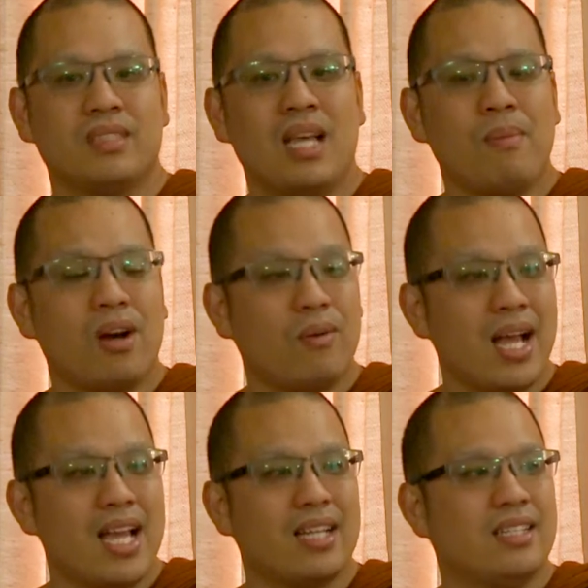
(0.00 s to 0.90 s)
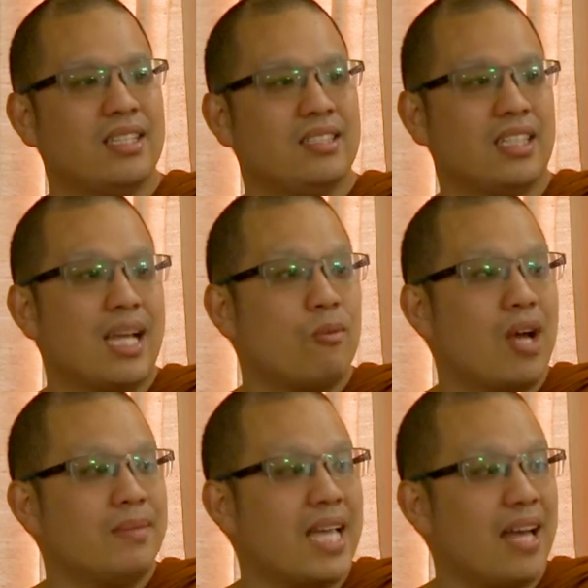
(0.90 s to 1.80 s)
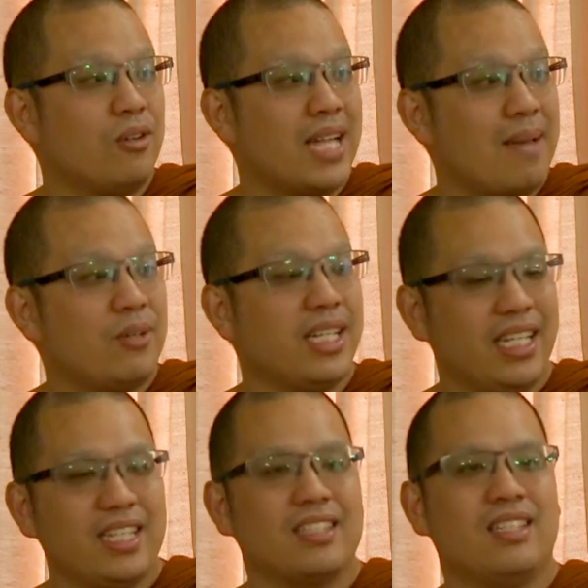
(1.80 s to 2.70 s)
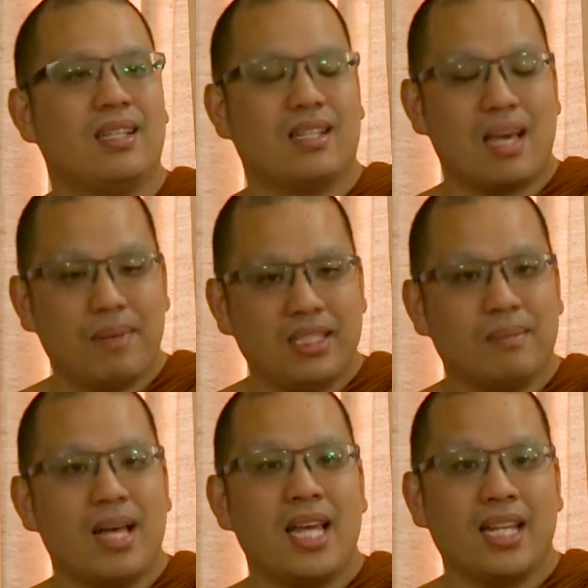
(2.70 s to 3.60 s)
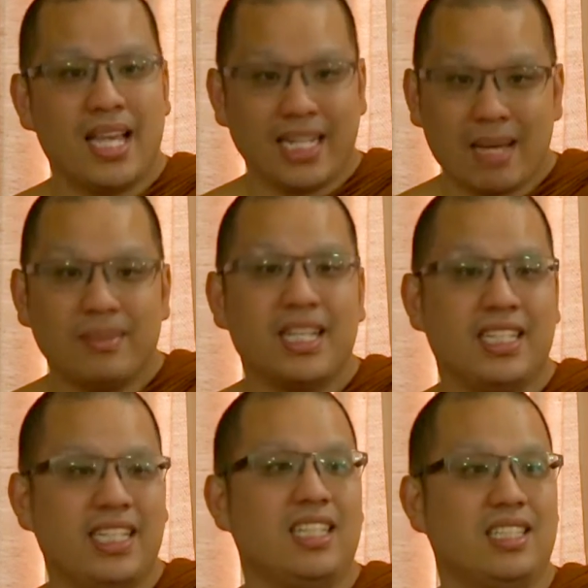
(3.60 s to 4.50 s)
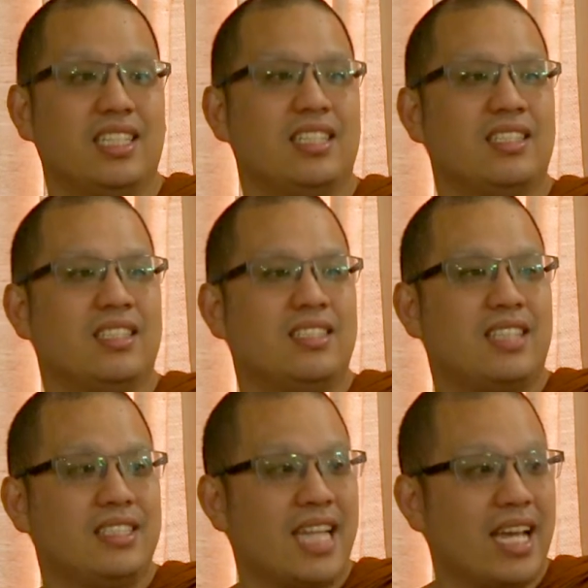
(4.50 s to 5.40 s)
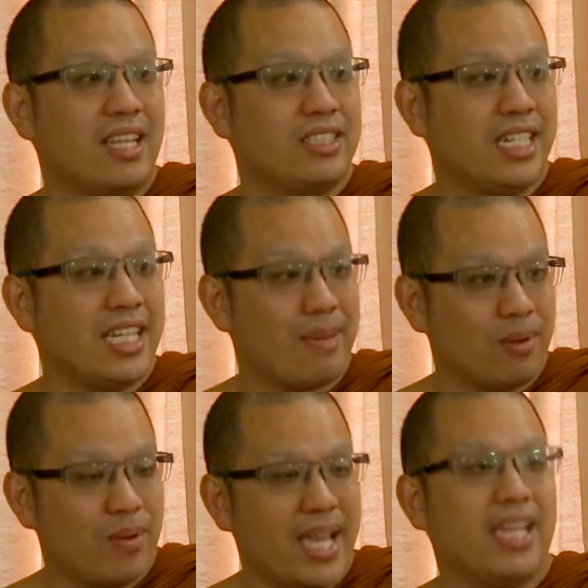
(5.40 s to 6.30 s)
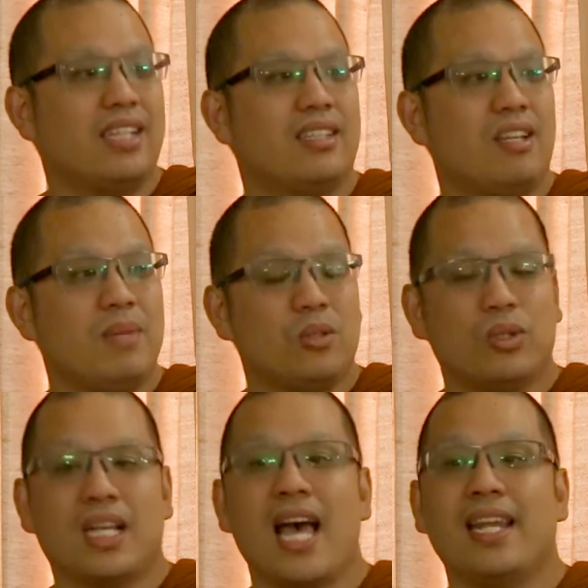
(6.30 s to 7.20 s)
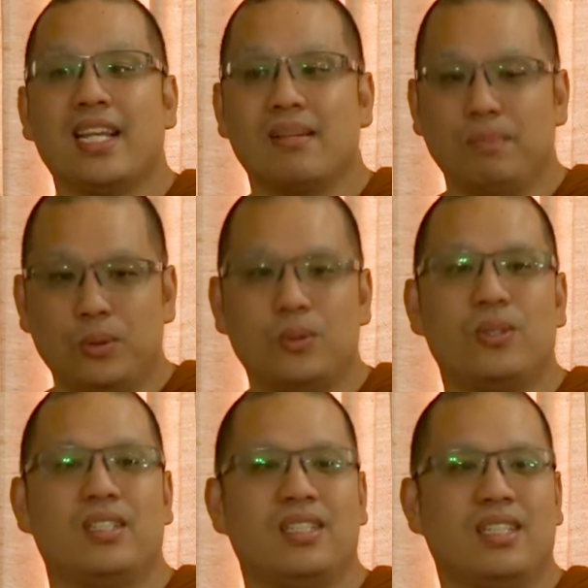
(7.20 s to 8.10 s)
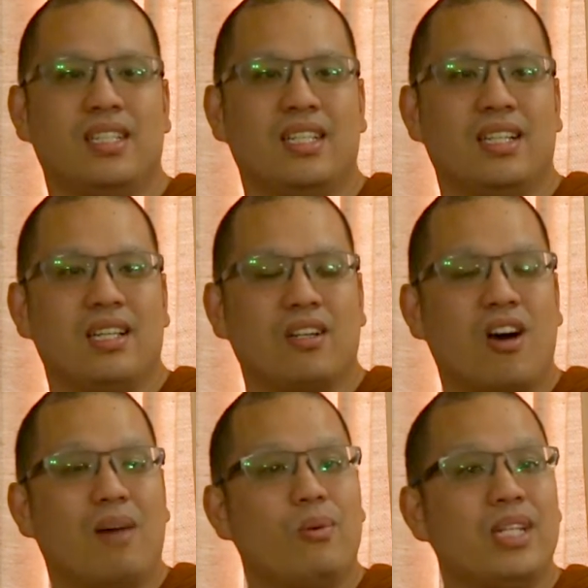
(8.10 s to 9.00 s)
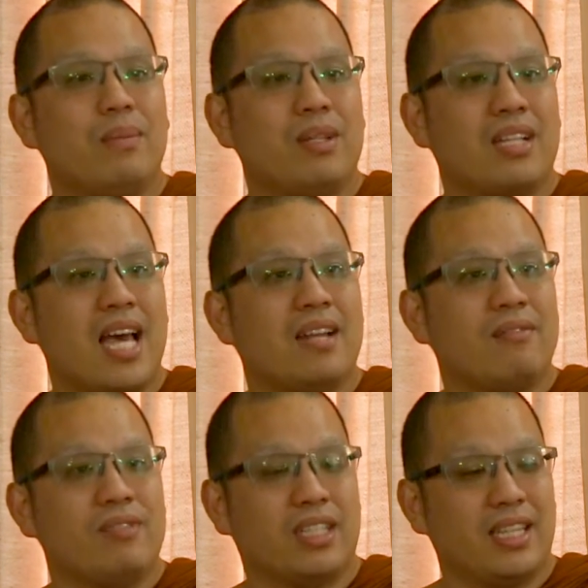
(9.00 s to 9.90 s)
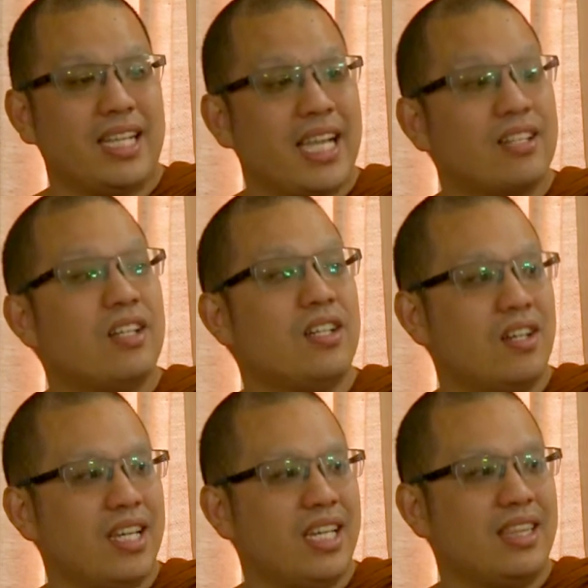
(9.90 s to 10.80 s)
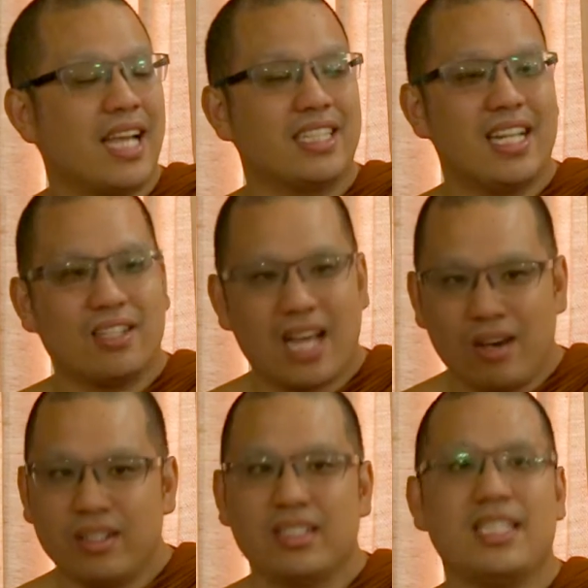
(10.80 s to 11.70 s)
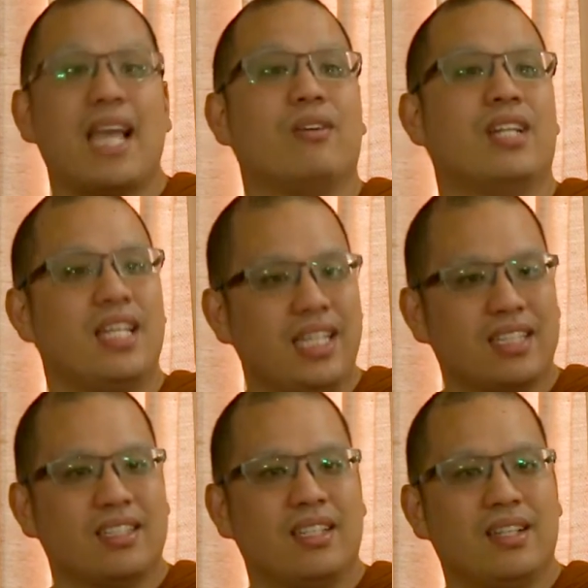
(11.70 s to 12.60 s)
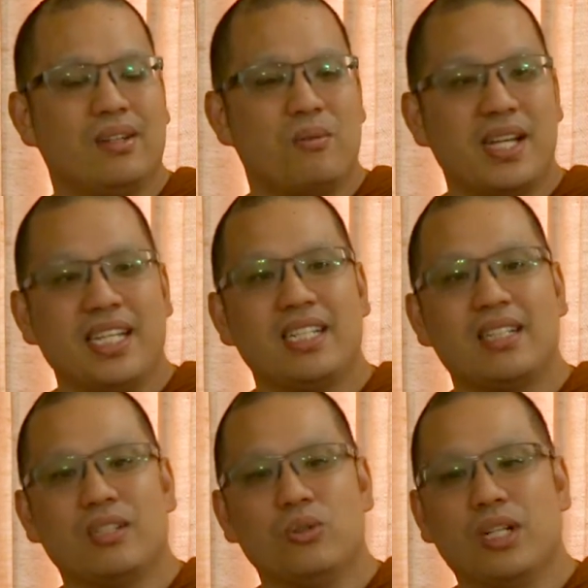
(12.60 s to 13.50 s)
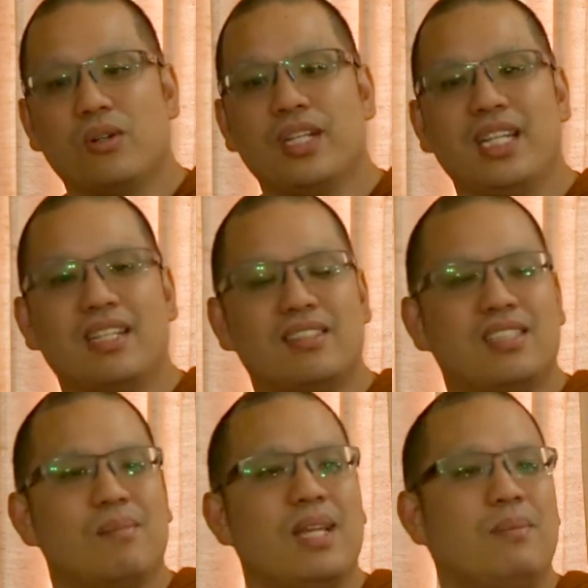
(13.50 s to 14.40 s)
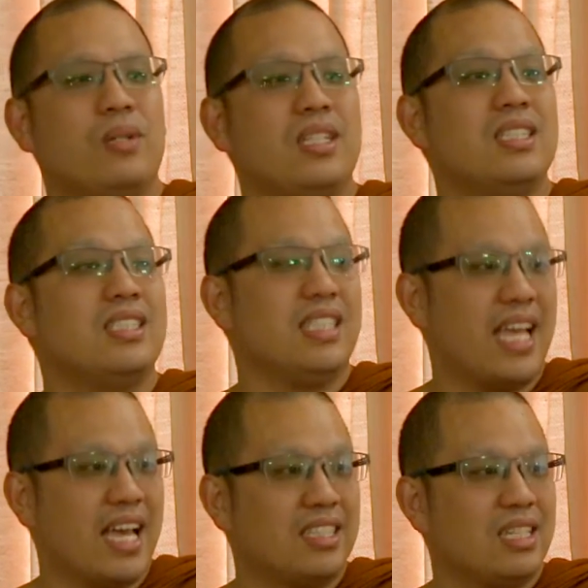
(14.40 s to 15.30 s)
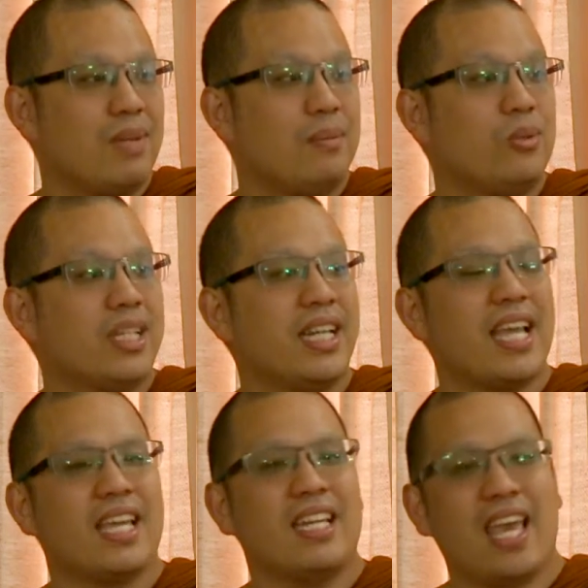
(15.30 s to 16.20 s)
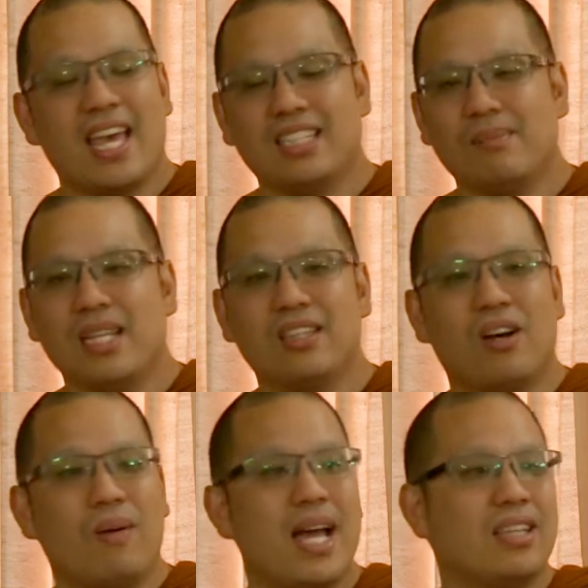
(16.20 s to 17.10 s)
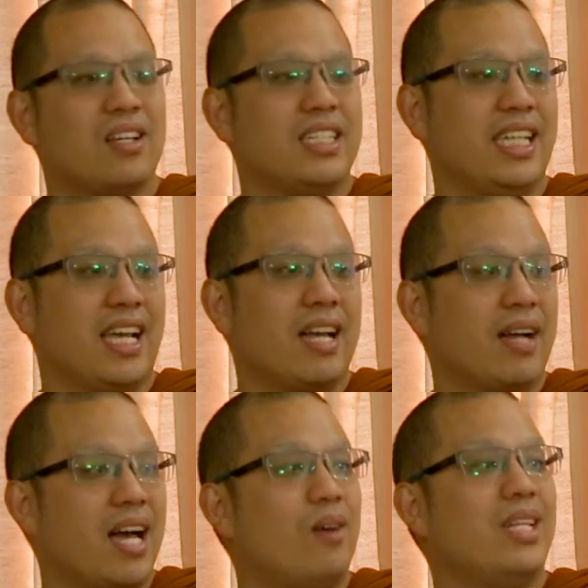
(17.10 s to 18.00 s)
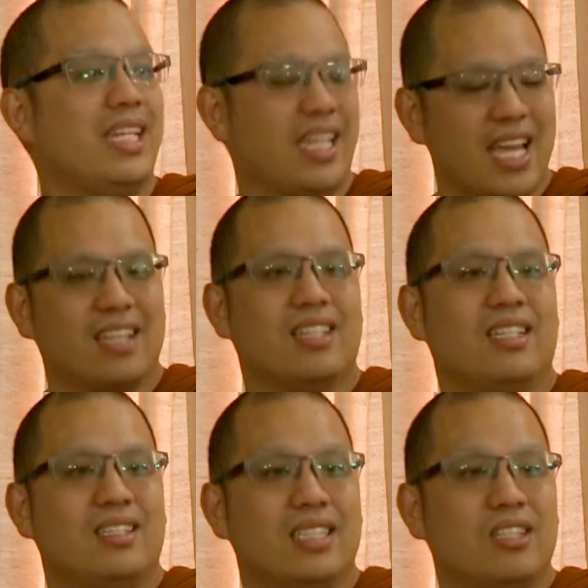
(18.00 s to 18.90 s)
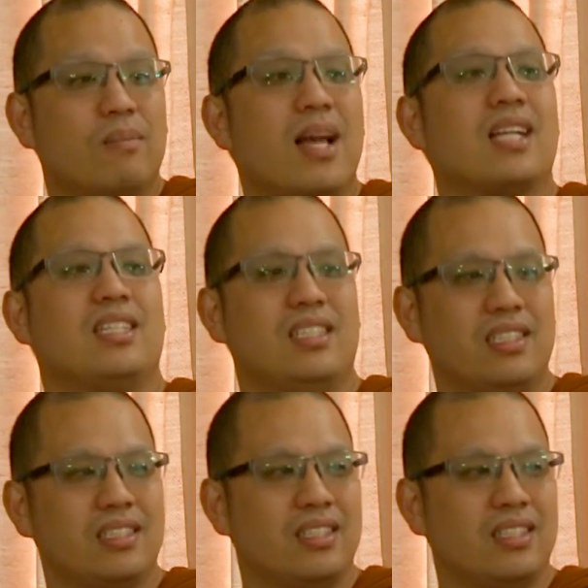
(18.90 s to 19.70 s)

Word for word: ถ้าบอกว่าจะทำความสะอาดห้องน้ำวันนี้กลับไปถึงบ้านให้ทำทันทีเลยสัจจะเราจะได้เก็บเอาไว้แล้วมีคุณค่าในคำพูดของพวกนี้เป็นการฝึกเล็กๆน้อยๆหลังจากนั้นก็เอาใหญ่กว่านั้นอีกวันนี้อยู่กับคนนี้จะไม่ขึ้นเสียงจะไม่พูดกระแนะกระแหนจะไม่ต่อว่าต่อเถียงเขาๆอะไรอย่างเงี้ยนี่ก็มากขึ้น